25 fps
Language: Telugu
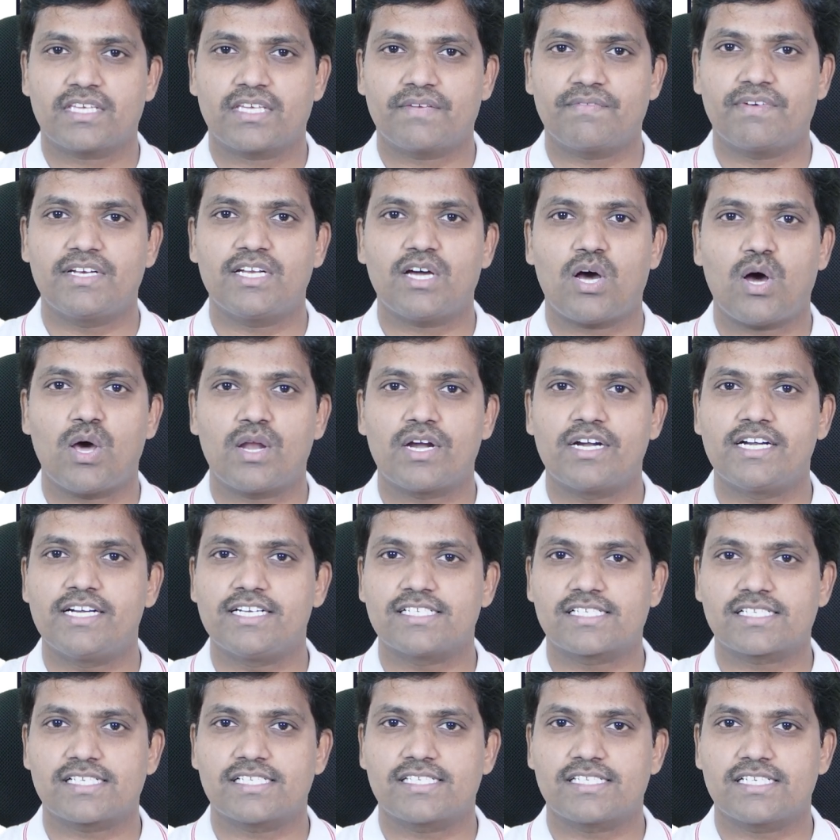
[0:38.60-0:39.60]
ఇవన్నీ ఆల్రెడీ
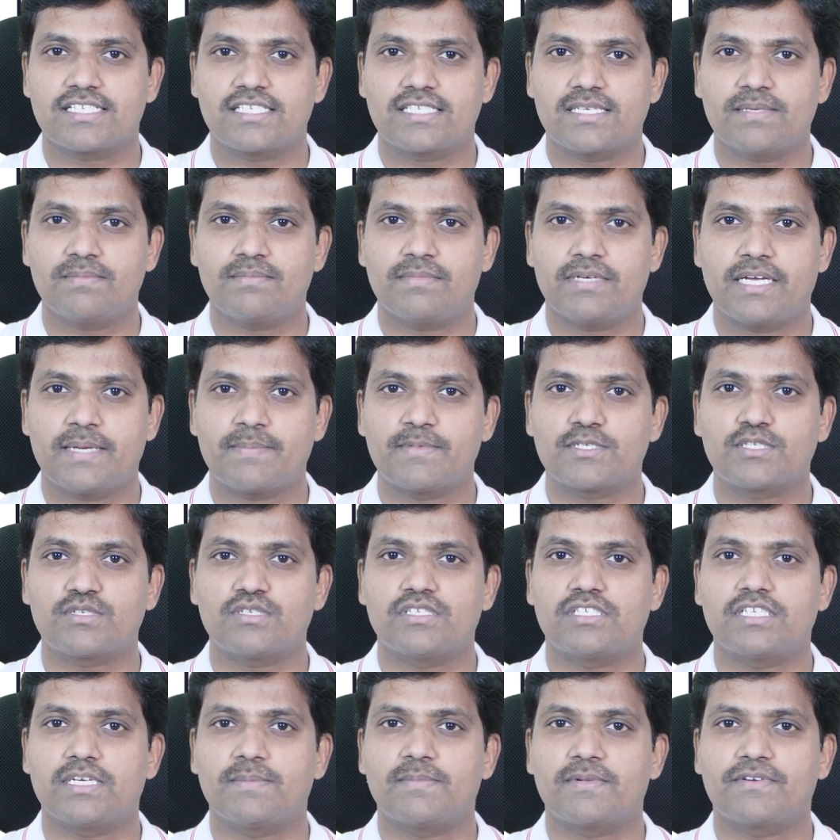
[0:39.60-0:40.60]
డిస్కస్ చేసాం
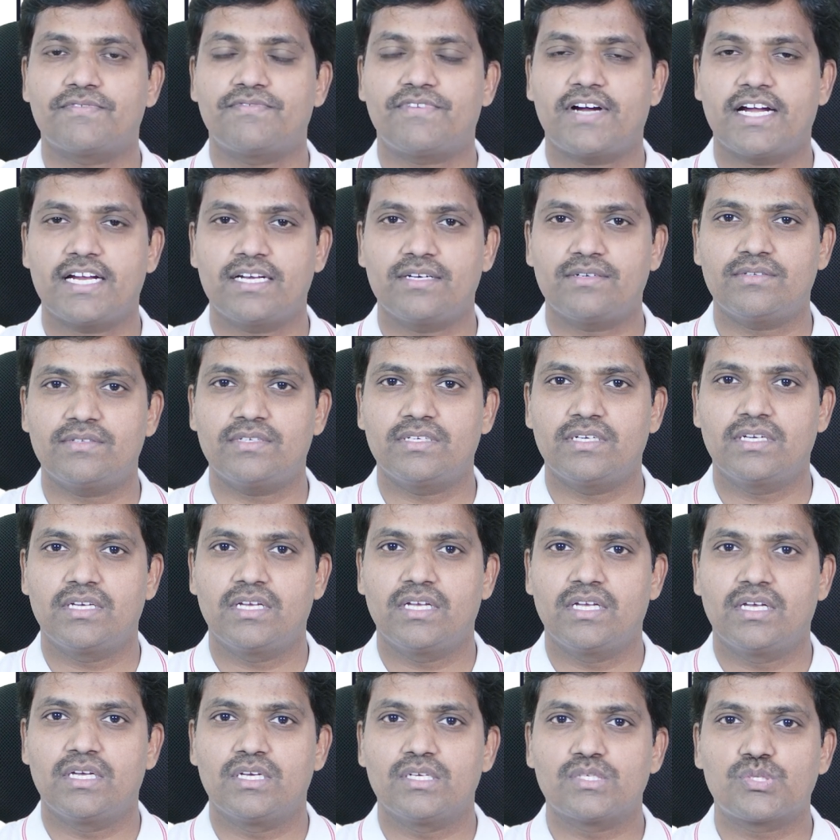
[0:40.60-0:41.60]
ఎపిసోడ్ నెంబర్ ఫైవ్లో
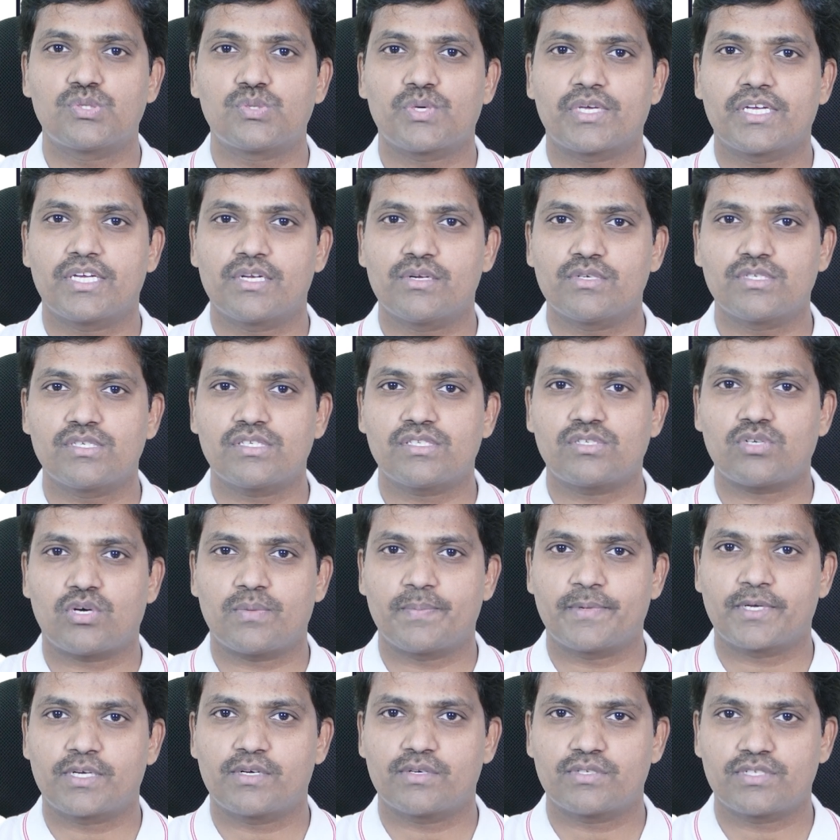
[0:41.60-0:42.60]
సో ఈరోజు
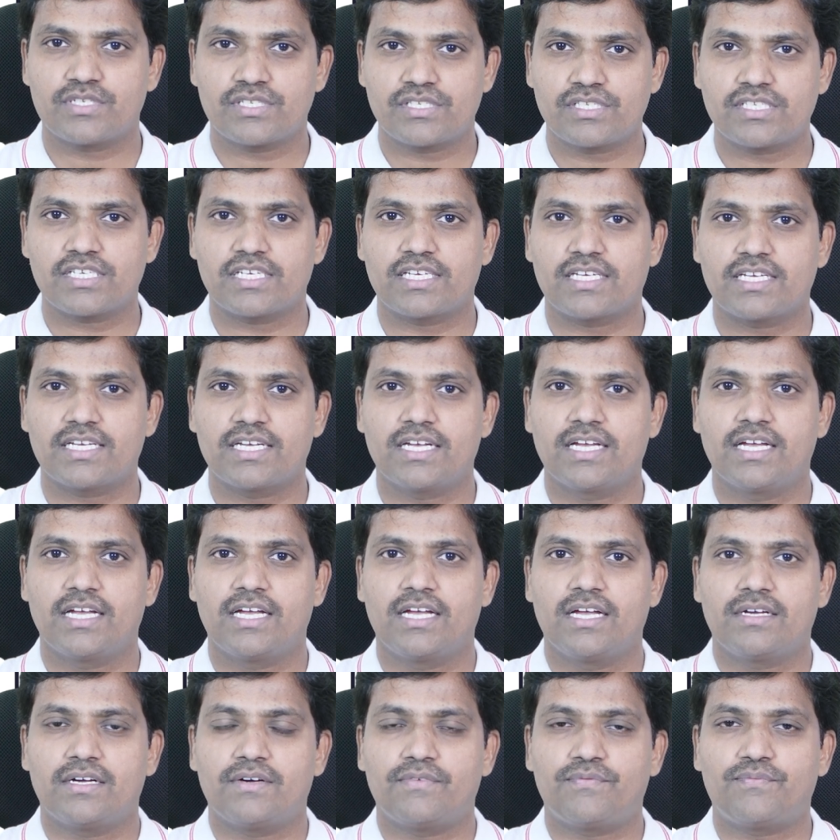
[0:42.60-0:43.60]
టాపిక్ వచ్చేసి
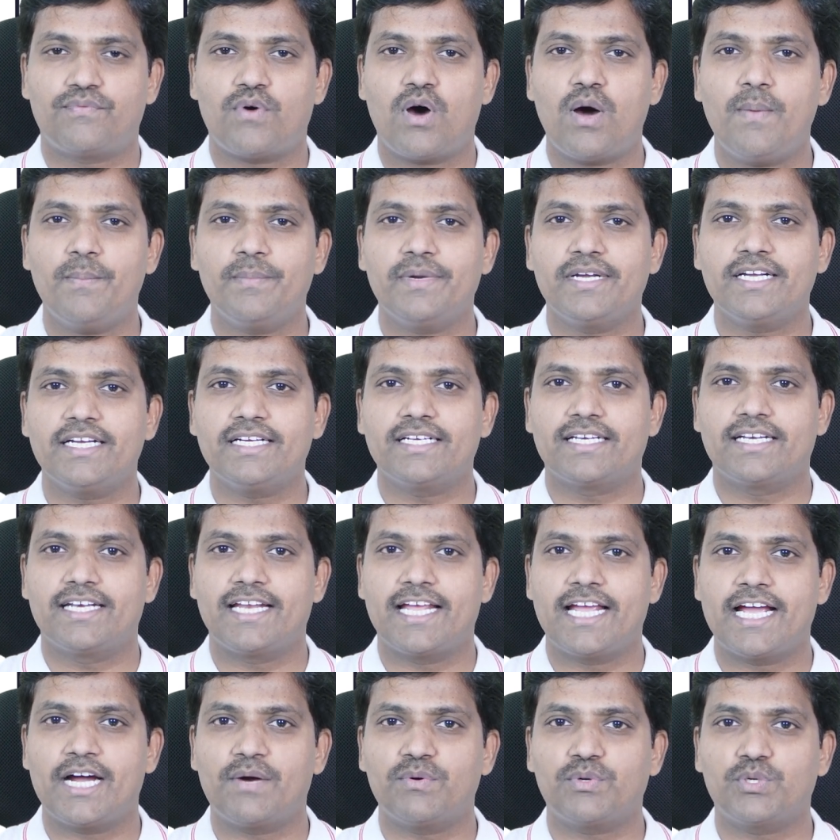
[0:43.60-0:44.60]
ఫామ్ని
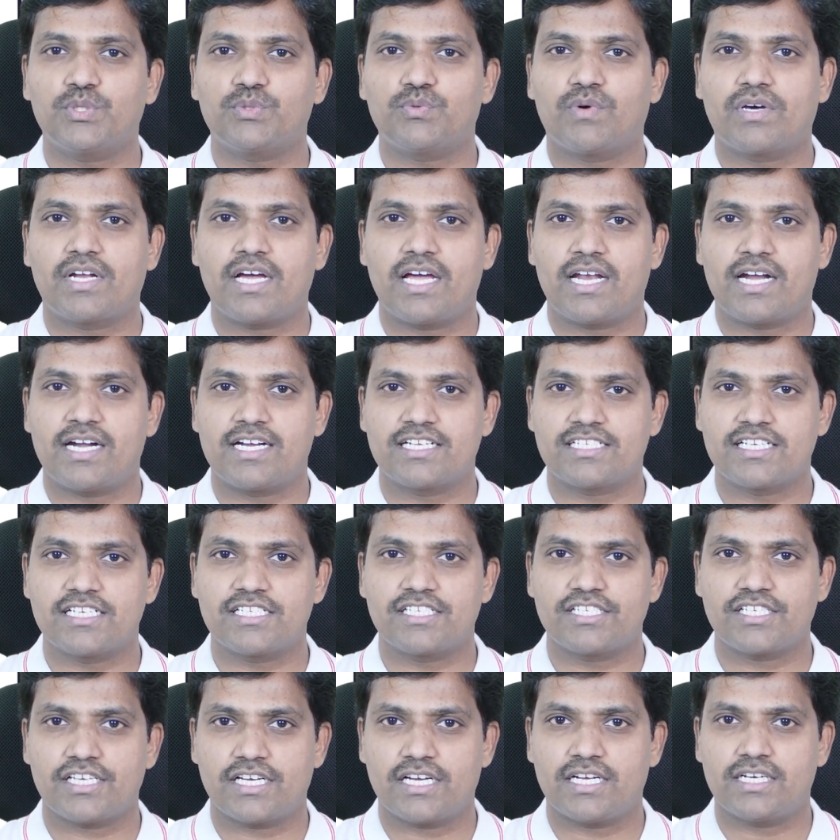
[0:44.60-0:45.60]
లేఅవుట్ ద్వారా ఎలా
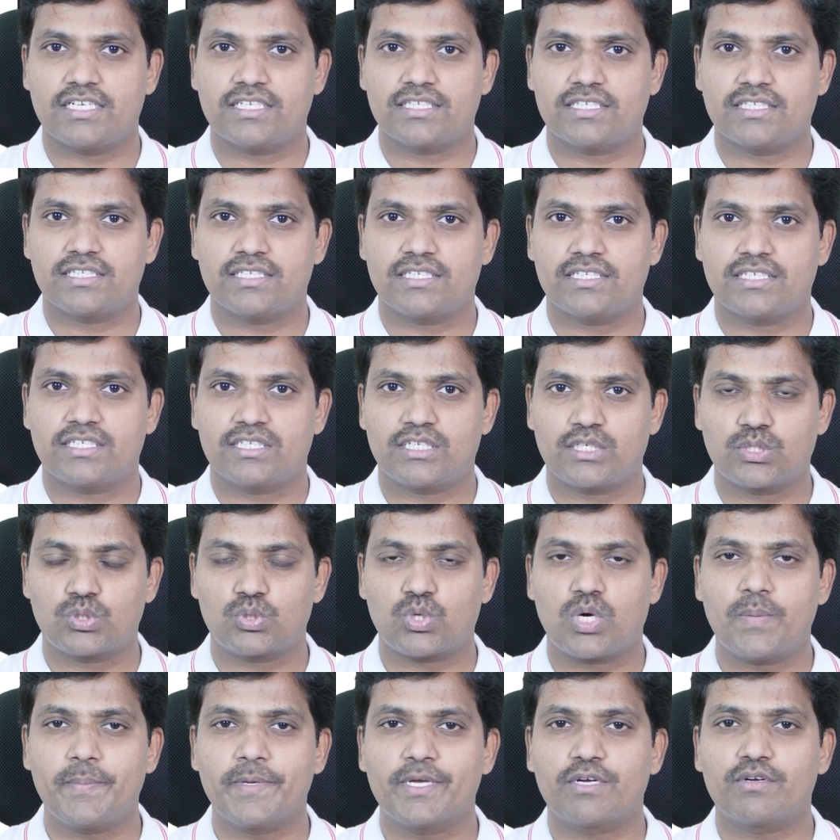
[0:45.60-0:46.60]
డిజైన్ చేయాలి
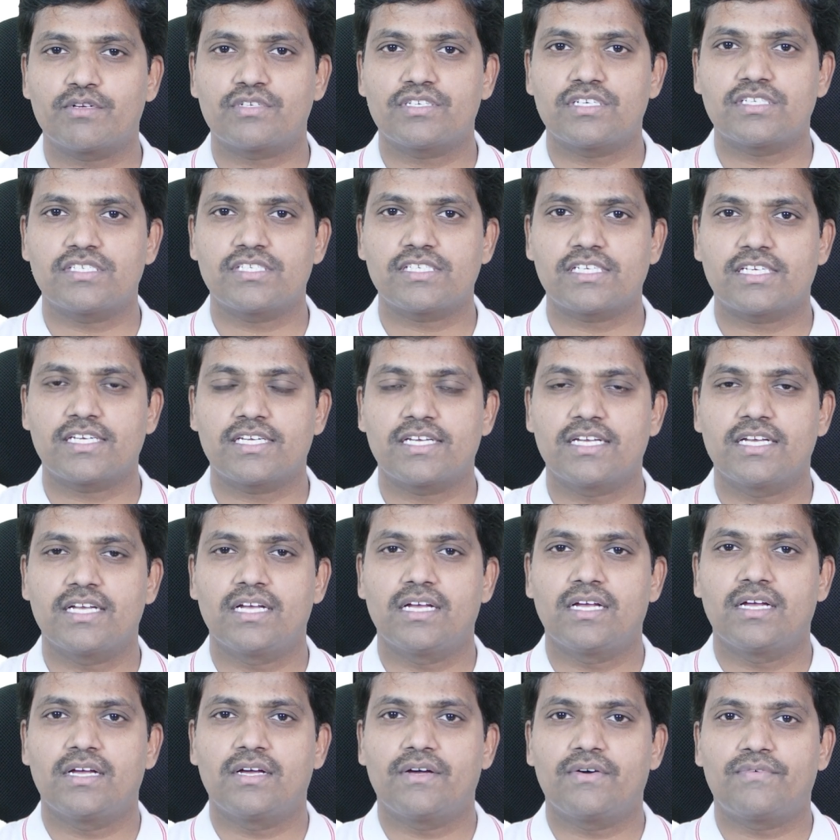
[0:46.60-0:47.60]
టాపిక్ వచ్చేసి
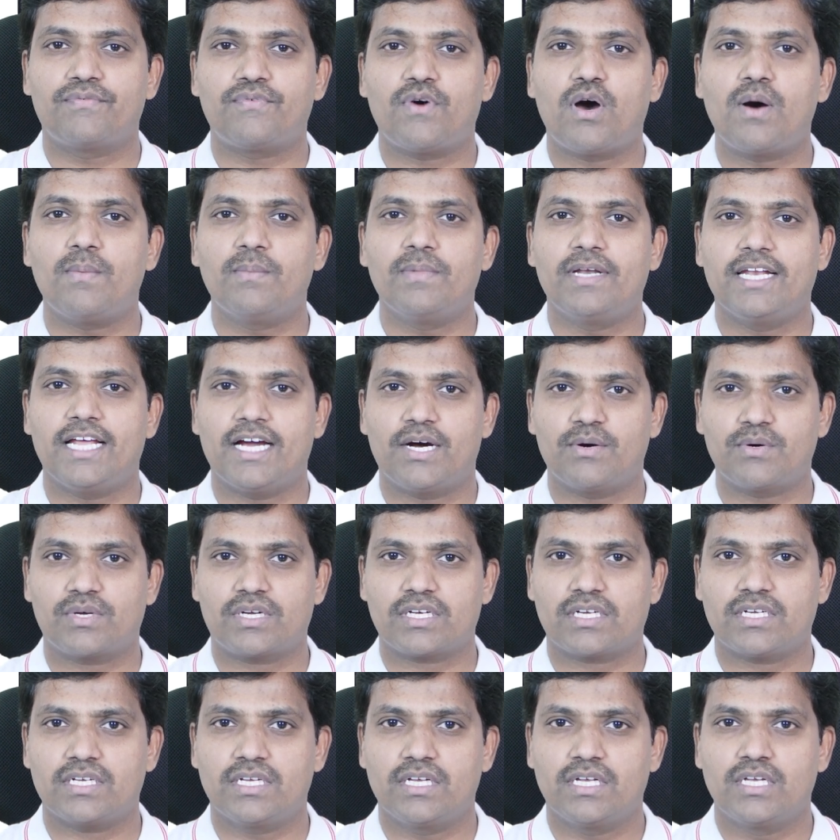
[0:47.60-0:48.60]
ఫామ్
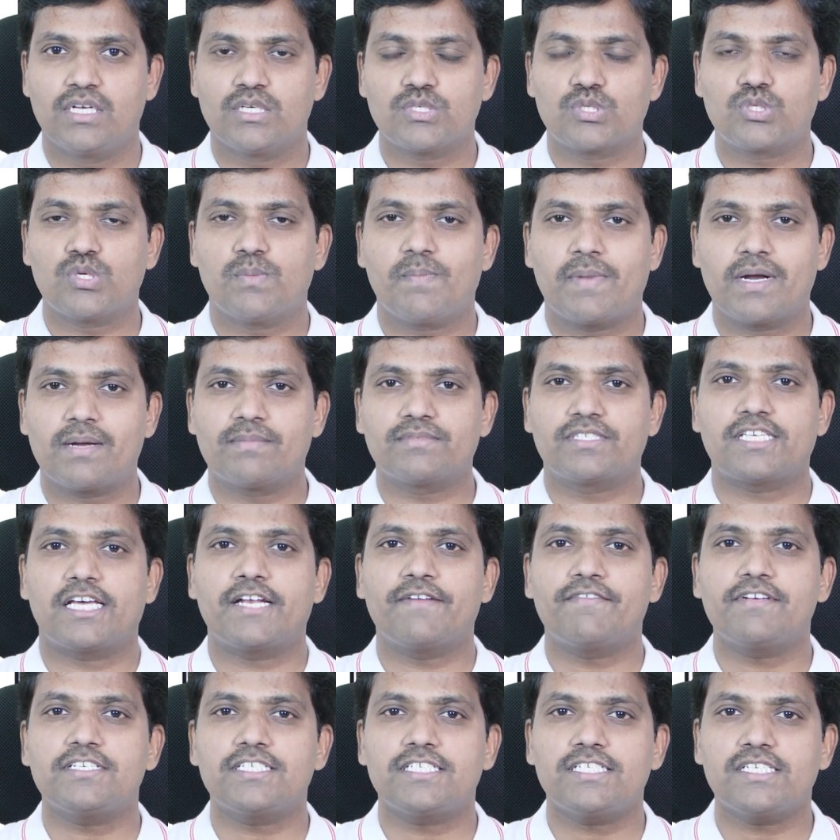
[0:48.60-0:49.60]
లేఅవుట్ సో మనం
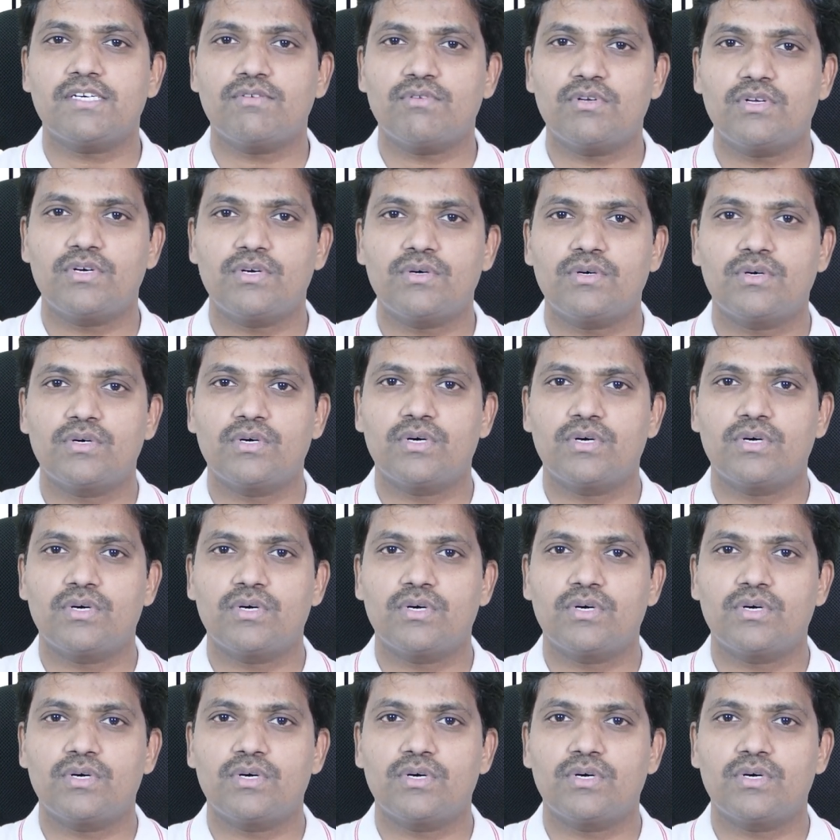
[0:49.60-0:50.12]
సర్వీస్ నవ్లో